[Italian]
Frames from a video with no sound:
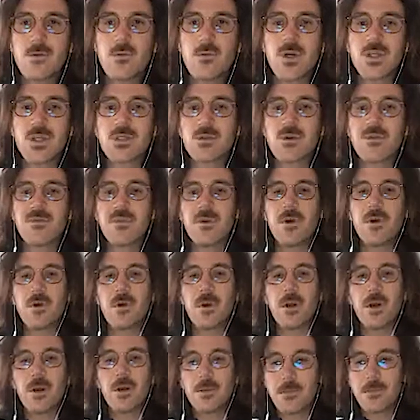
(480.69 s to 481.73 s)
questo
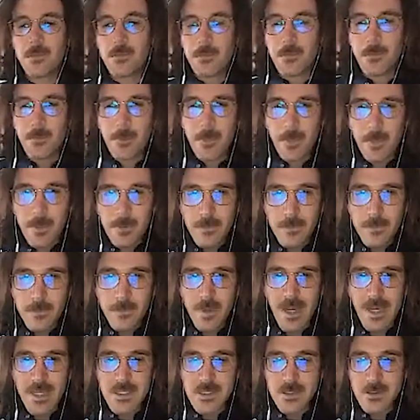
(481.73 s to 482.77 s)
fiore.
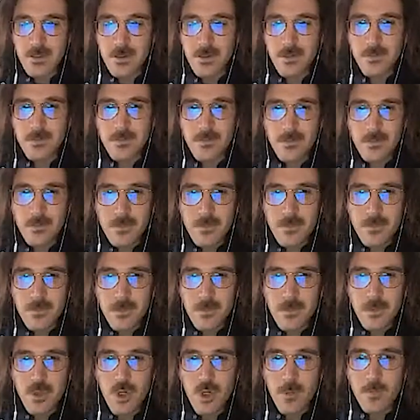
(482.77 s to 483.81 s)
Presto,
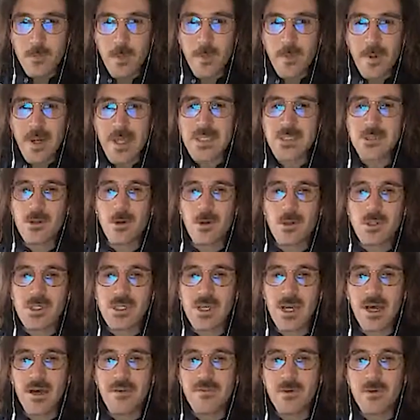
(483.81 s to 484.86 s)
troppo presto lo
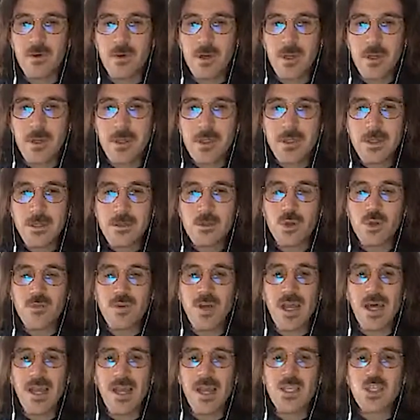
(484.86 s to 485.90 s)
scafo
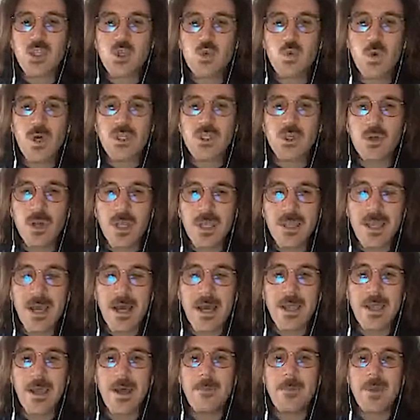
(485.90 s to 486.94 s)
troverà la sua
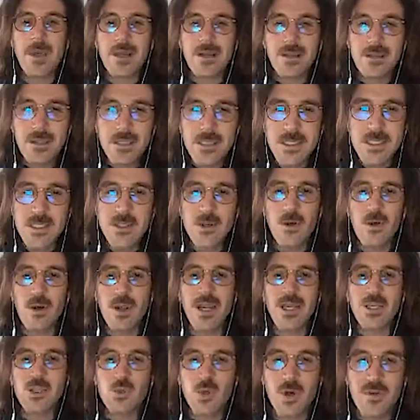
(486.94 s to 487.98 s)
solitaria
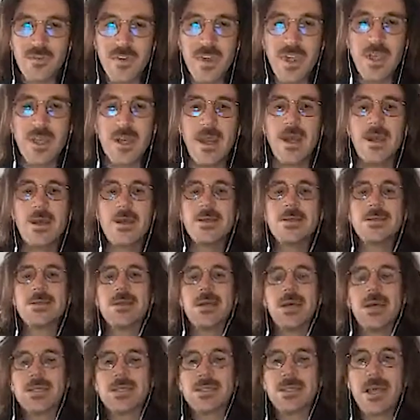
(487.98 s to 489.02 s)
perdizione, la sua fine,
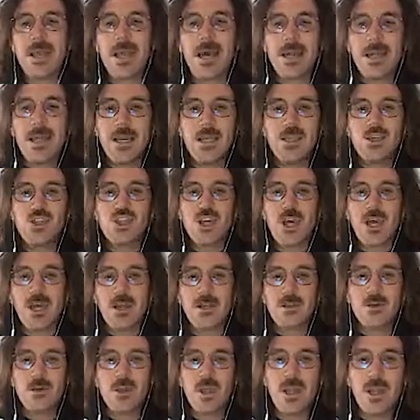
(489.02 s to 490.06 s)
e sarà
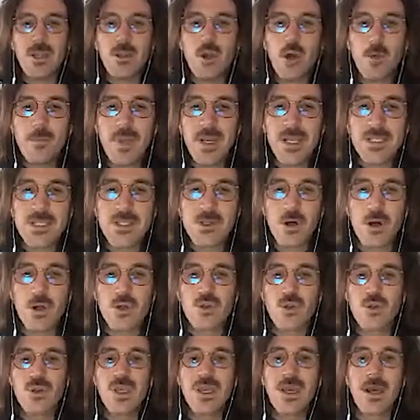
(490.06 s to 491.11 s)
nell'incerto, nell'ignobile
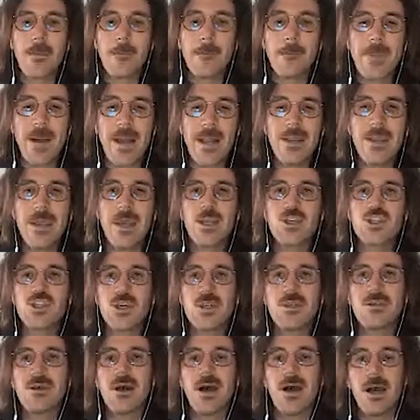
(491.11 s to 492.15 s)
scontro di campagne e
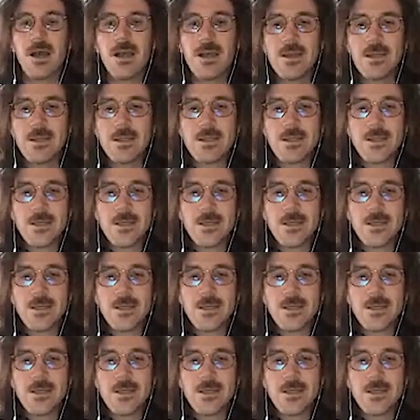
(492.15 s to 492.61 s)
città,